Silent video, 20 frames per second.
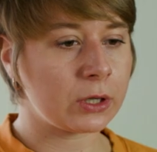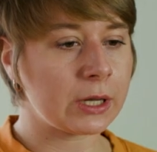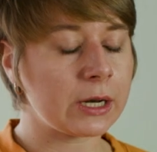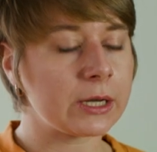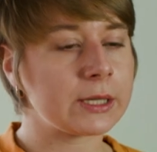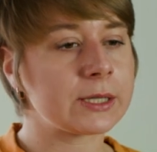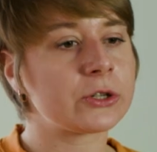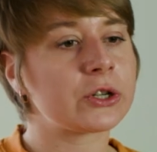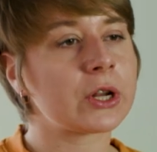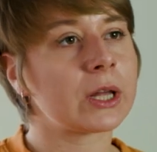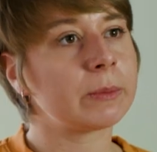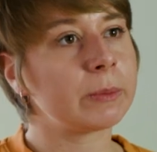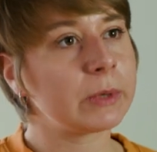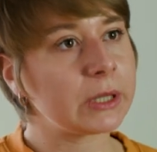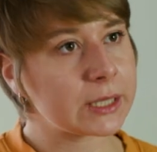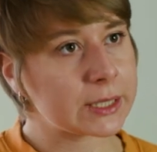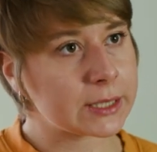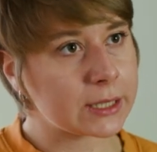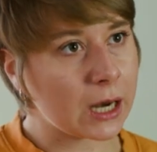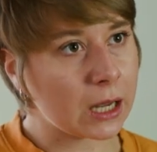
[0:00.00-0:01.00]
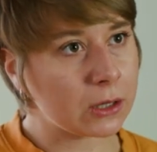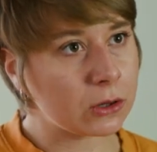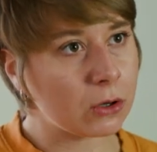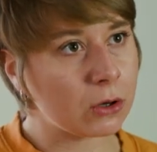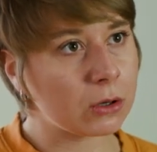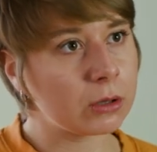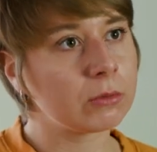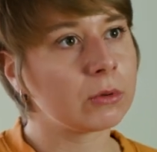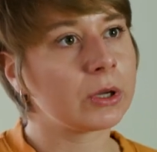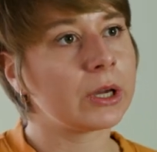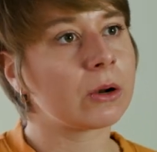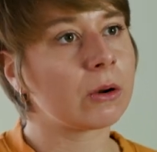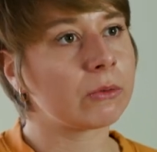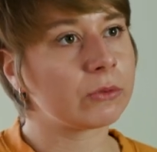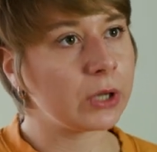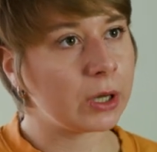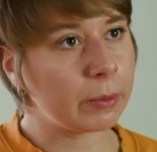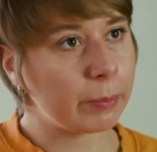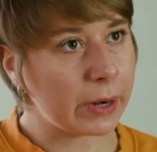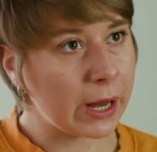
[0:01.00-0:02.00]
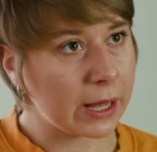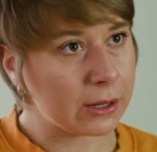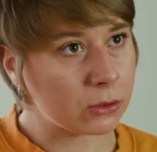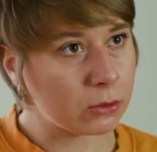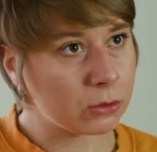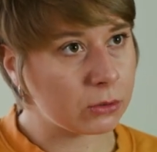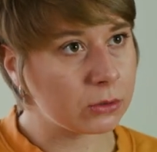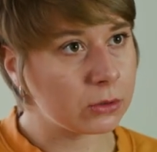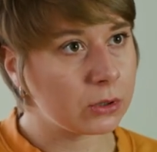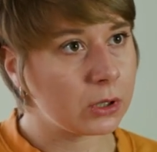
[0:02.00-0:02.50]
nadal jest jeszcze administrator, kierownik planu